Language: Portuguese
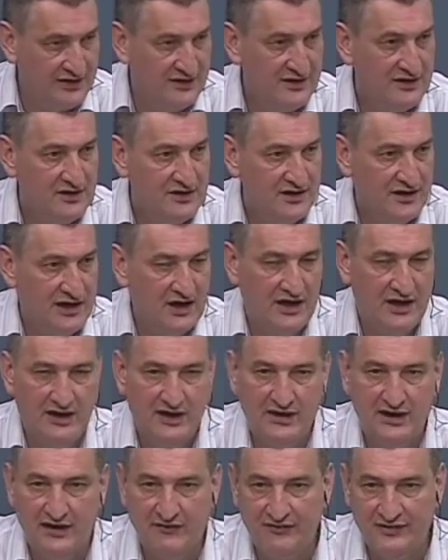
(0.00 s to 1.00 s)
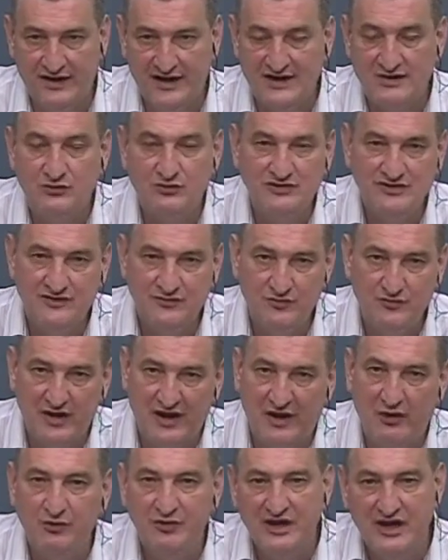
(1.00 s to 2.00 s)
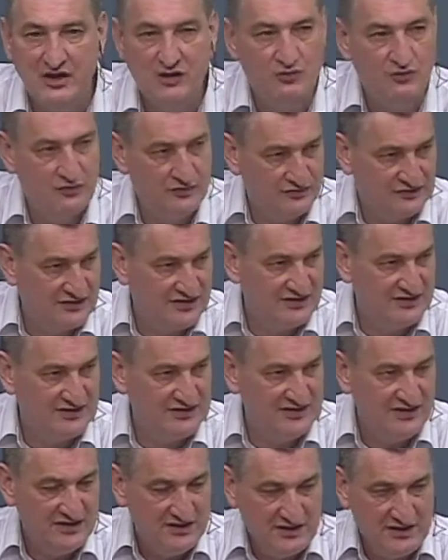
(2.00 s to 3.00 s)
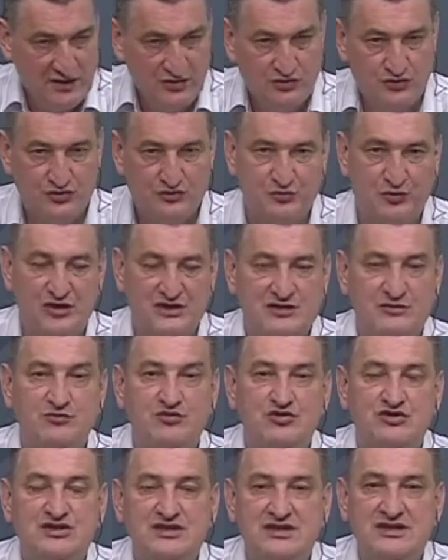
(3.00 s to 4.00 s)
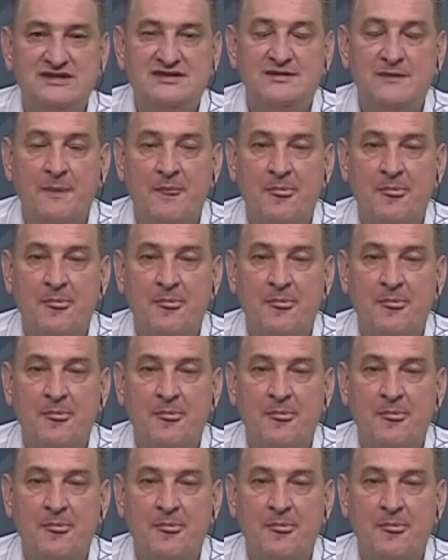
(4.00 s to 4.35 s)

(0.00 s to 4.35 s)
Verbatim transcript: Claro. Ah, haverá inclusive uma reunião, não sei se nos próximos dias.